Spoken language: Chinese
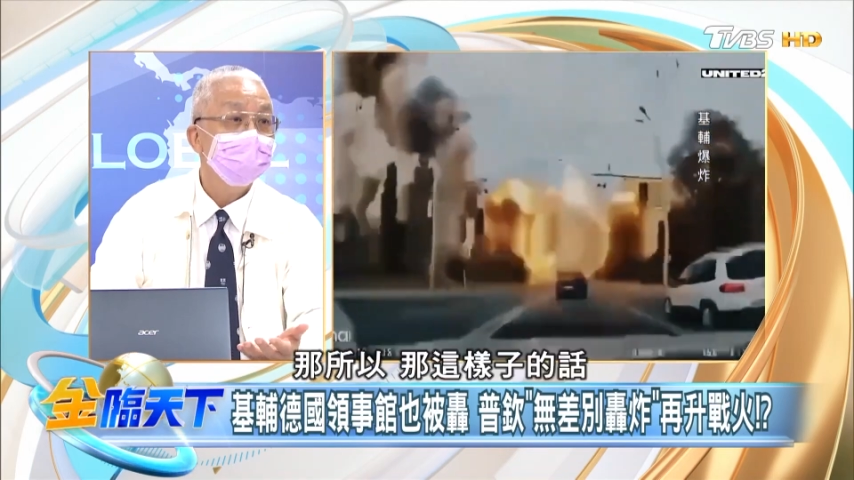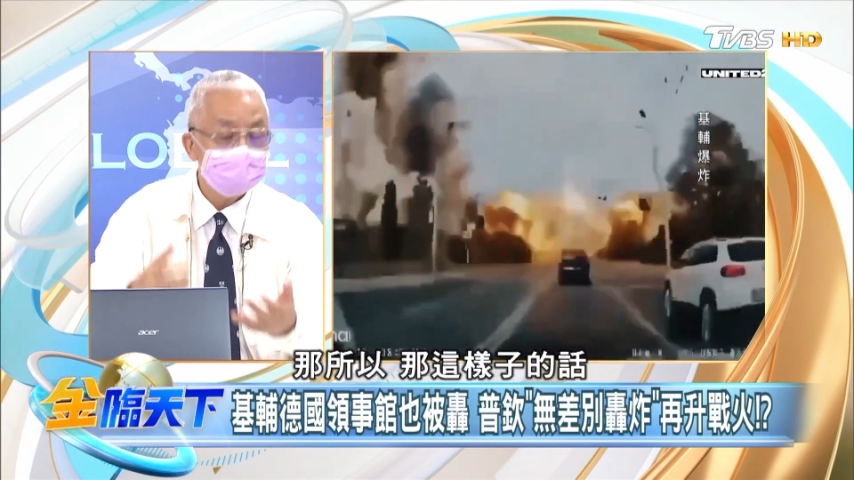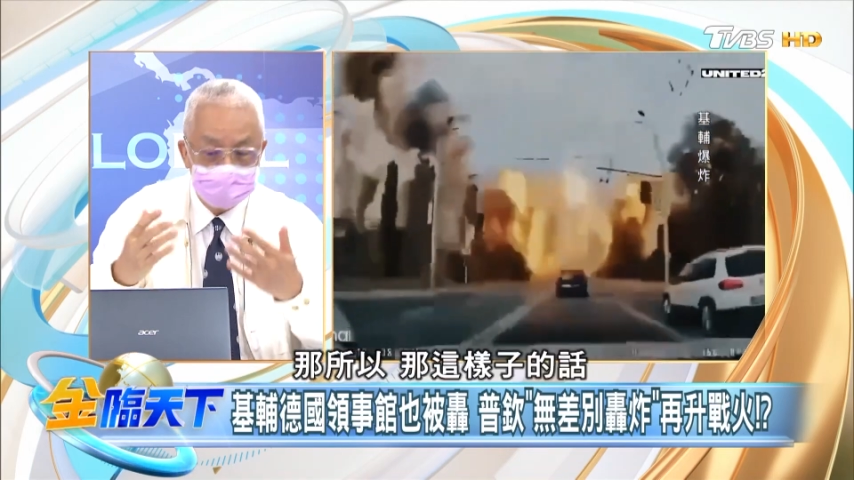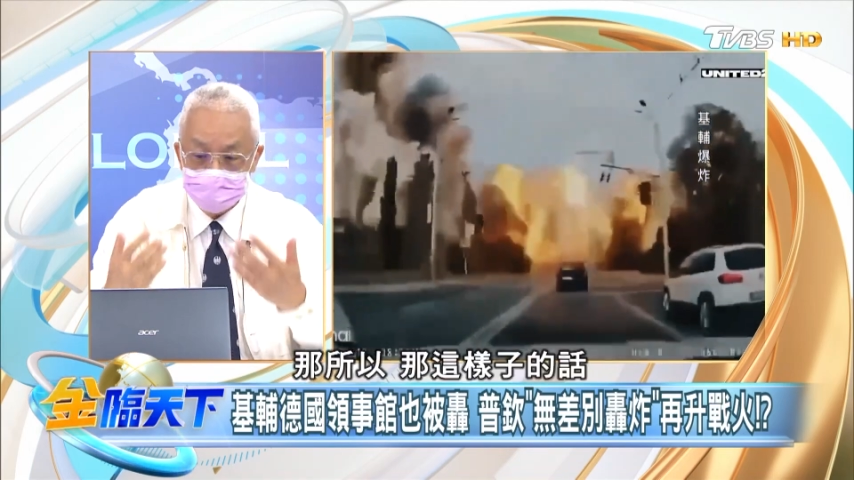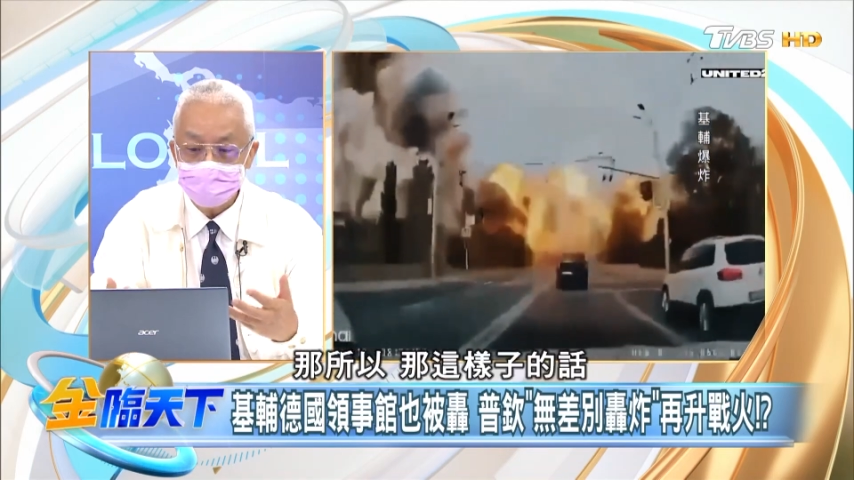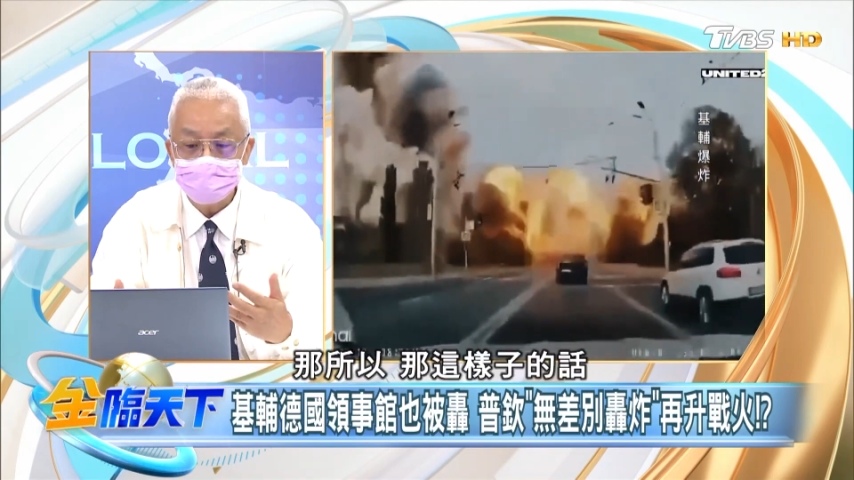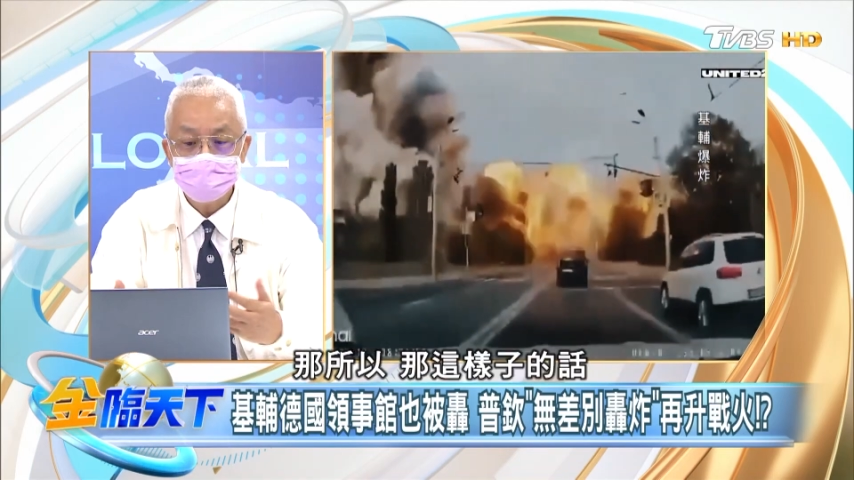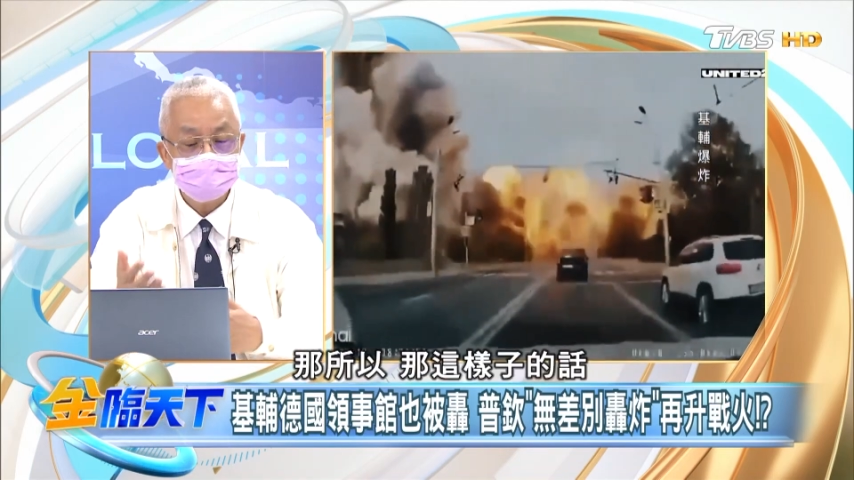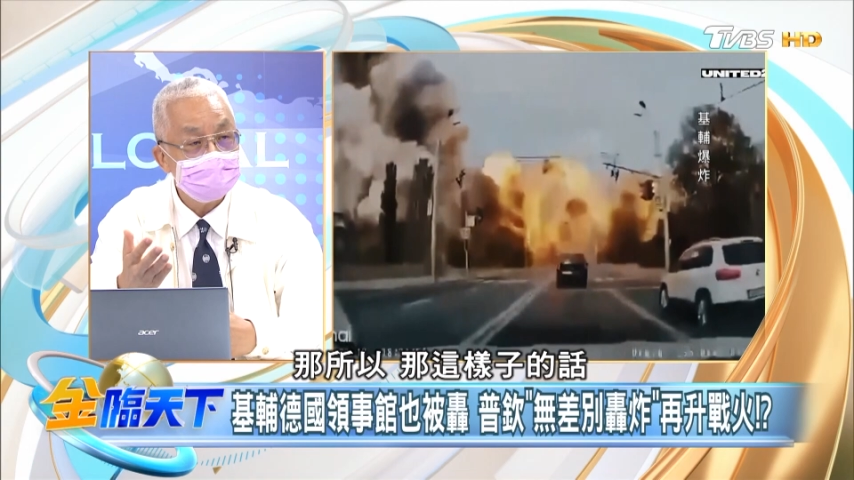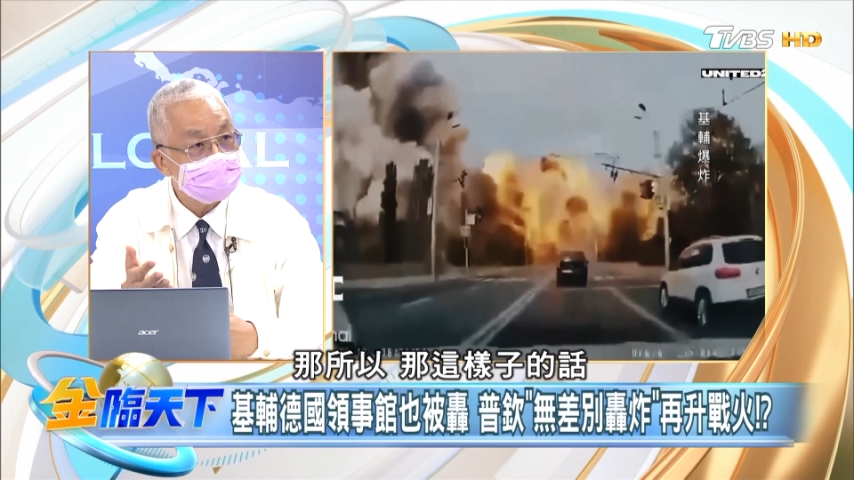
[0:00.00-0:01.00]
那所以
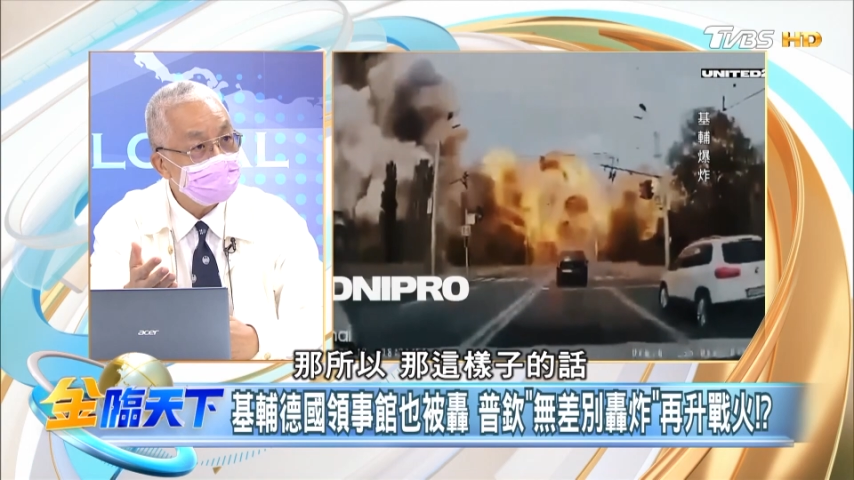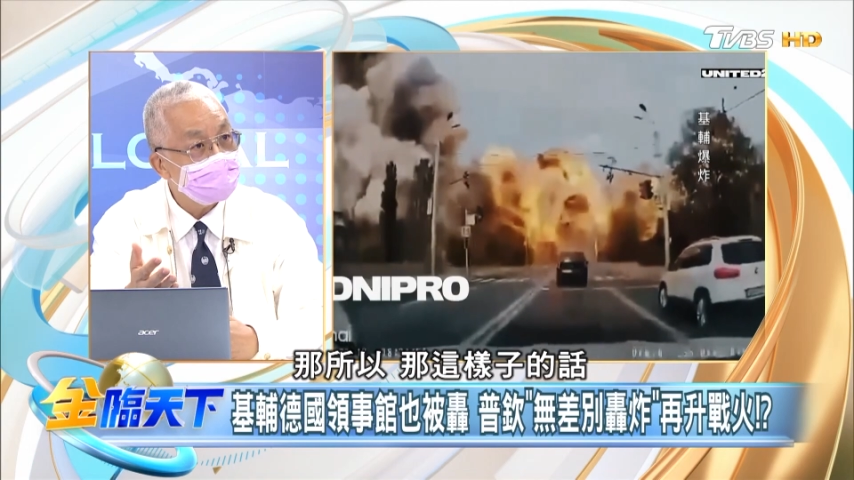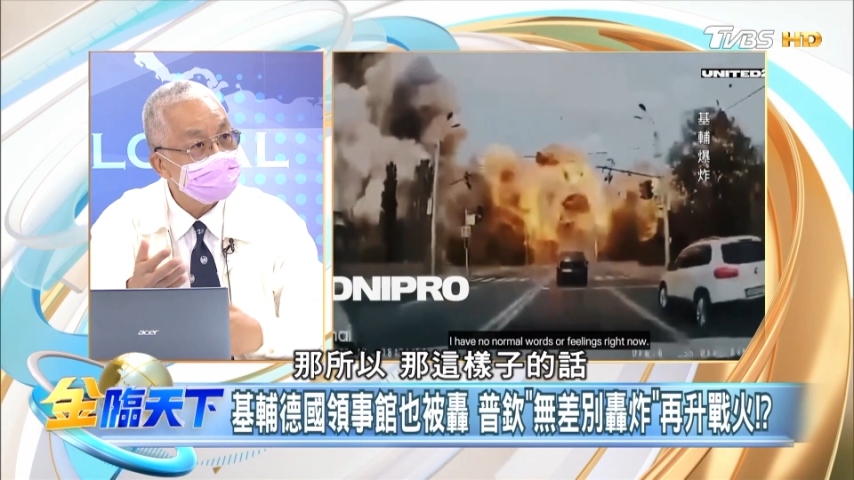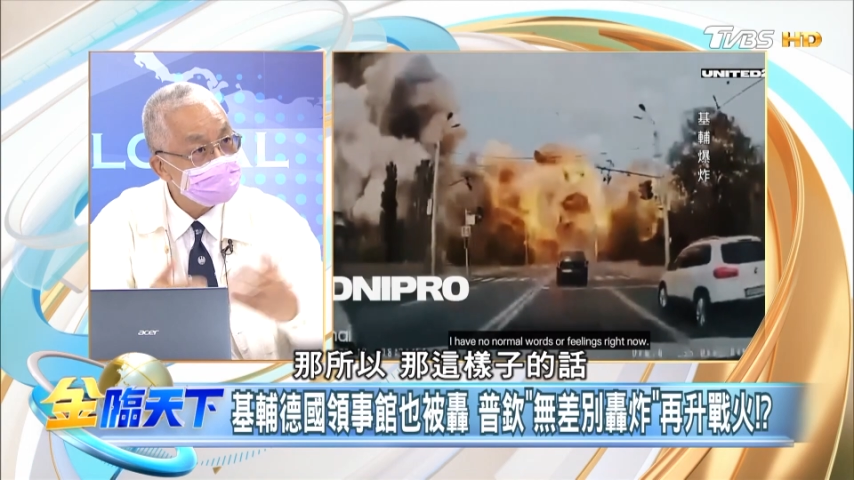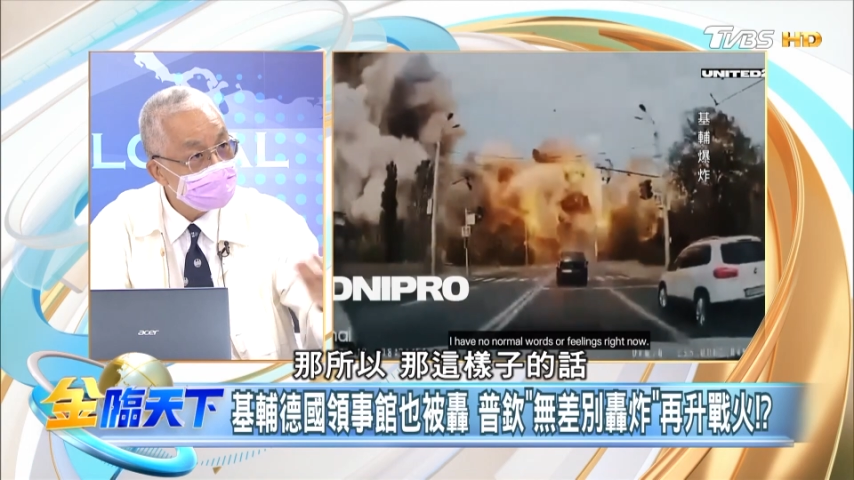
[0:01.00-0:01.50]
那这样子的话，